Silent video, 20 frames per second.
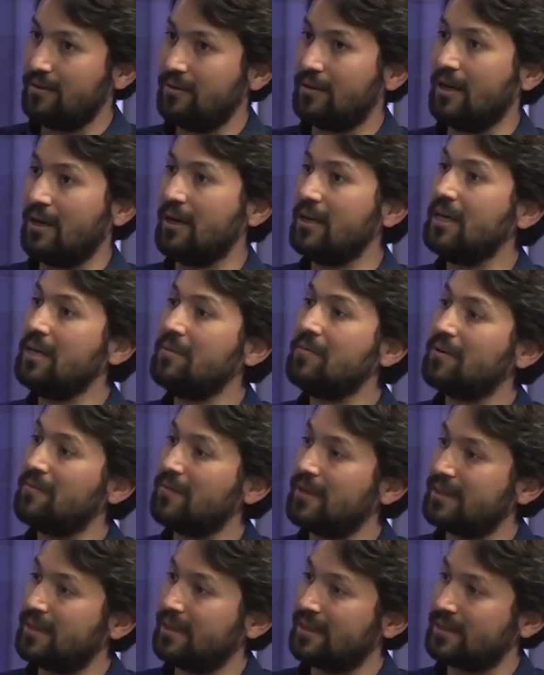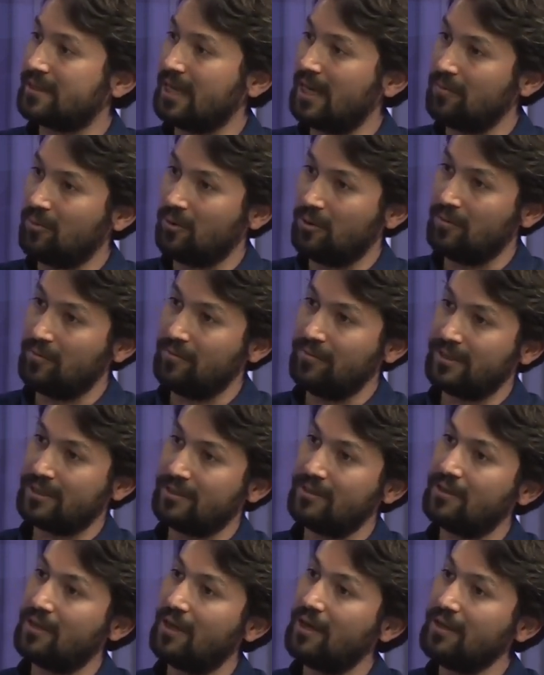daha iyi bir meslek sahibi olabilmek
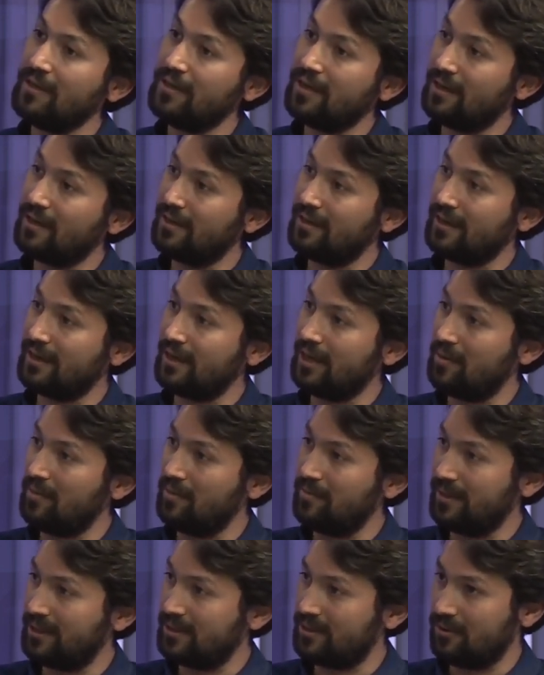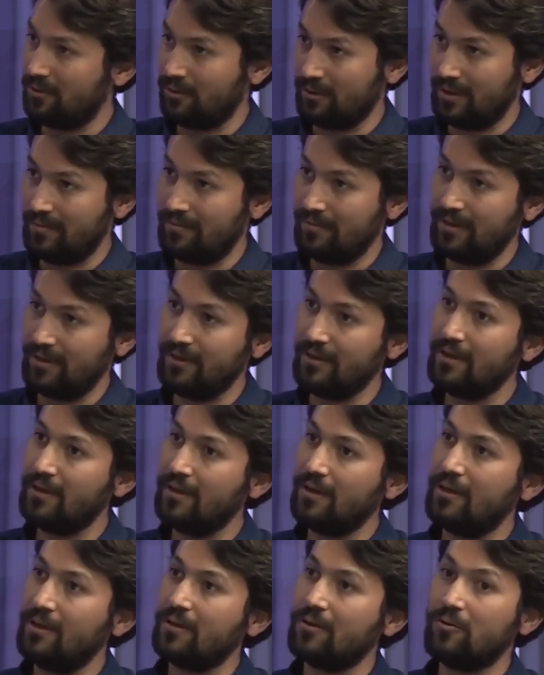için, daha iyi yerlere gelebilmek için önemli.
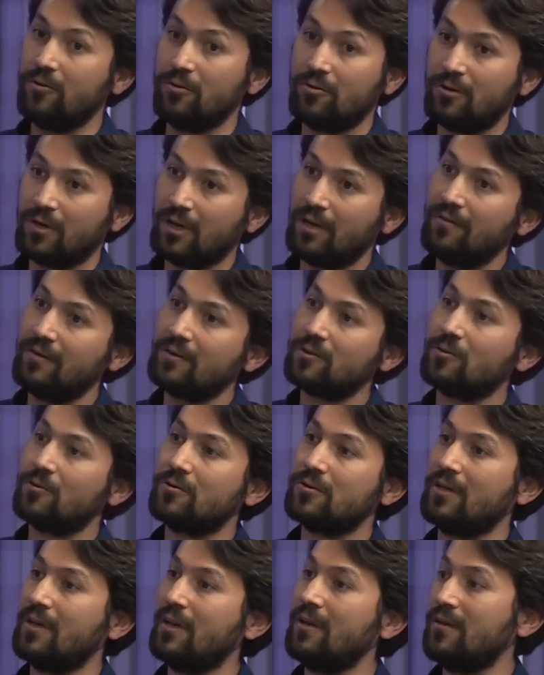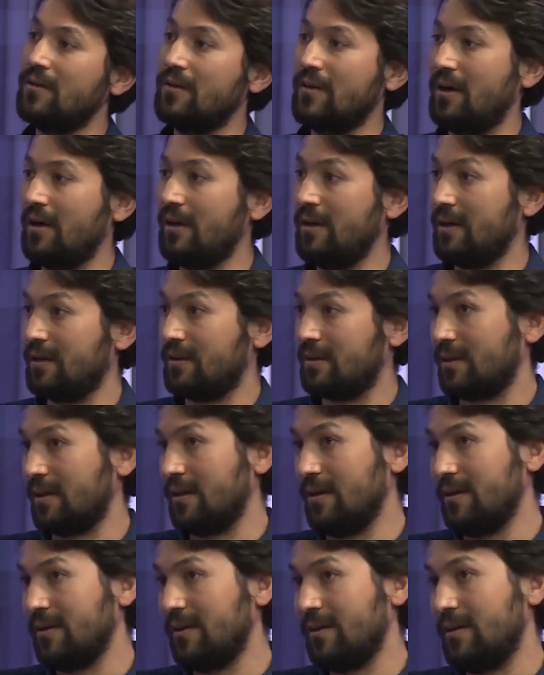Kültürel ve sosyal hayatta
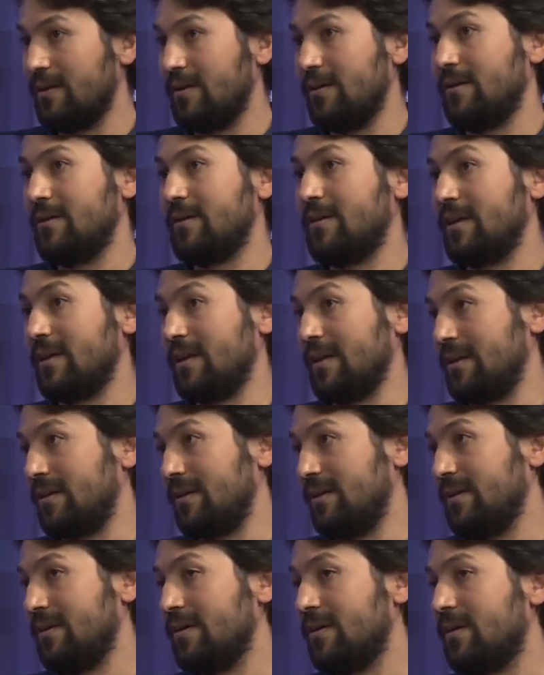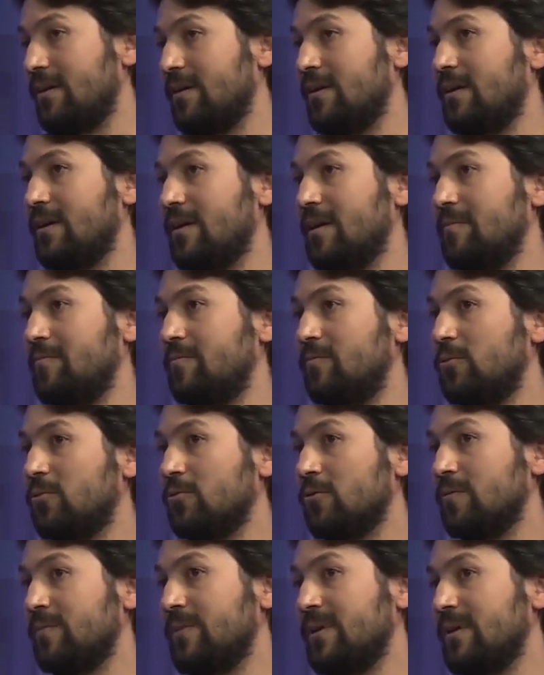gerekli. E,
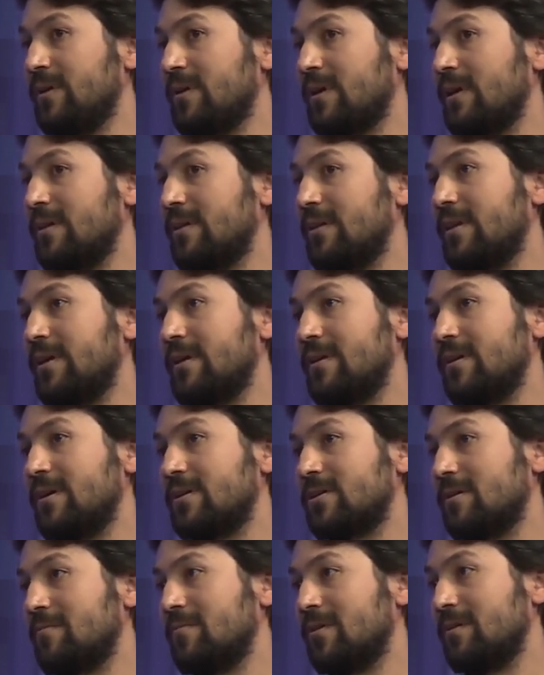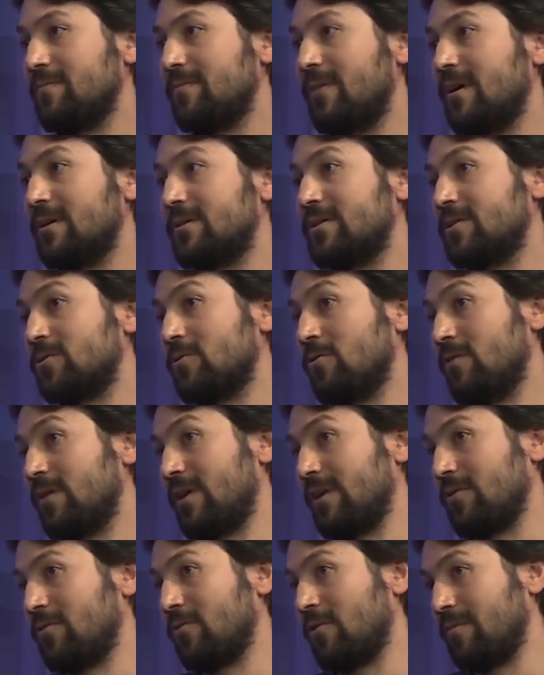bunu bir kendilerinin yaşamlarının parçası
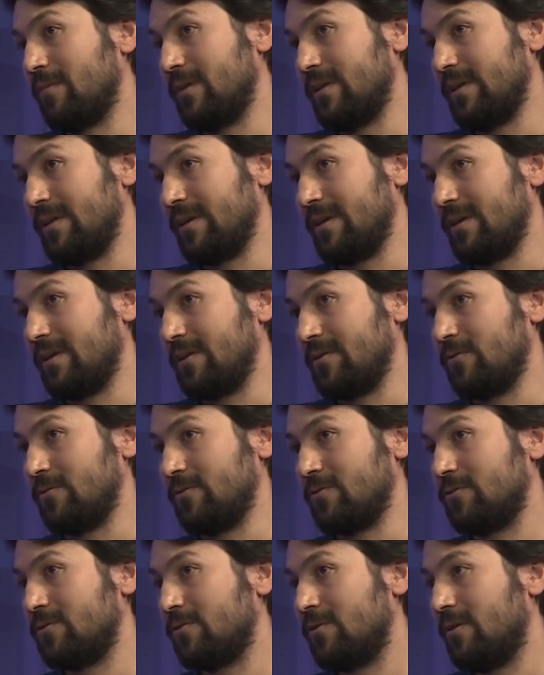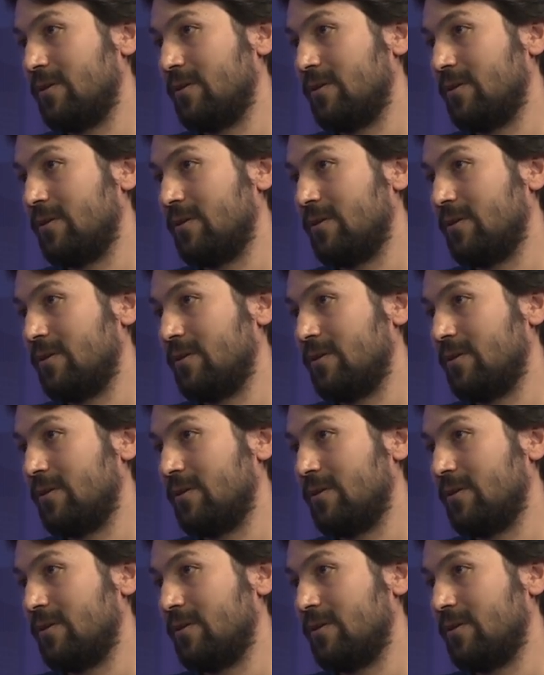olarak görmeleri gerekiyor.